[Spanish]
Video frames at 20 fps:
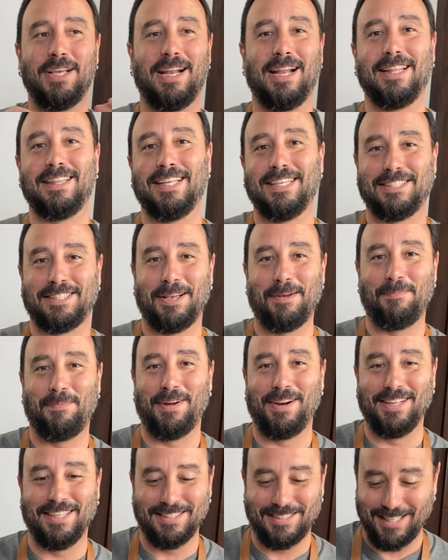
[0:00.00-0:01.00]
las
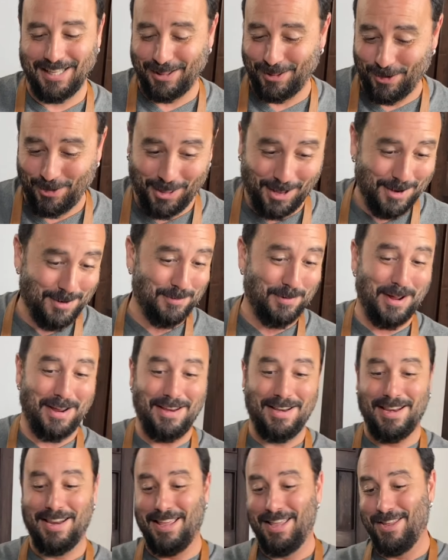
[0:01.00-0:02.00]
desaparece todas, no
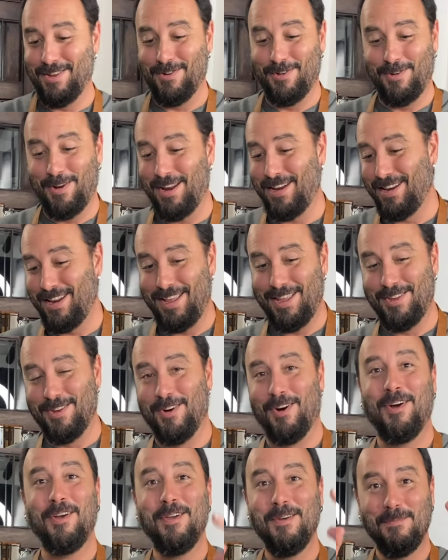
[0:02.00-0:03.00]
hay niño, no hay
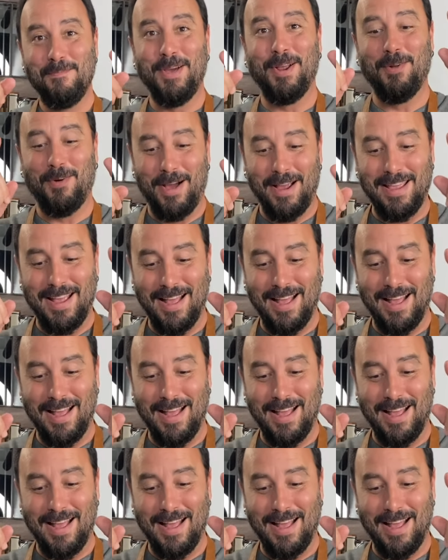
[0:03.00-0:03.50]
niño, pero hay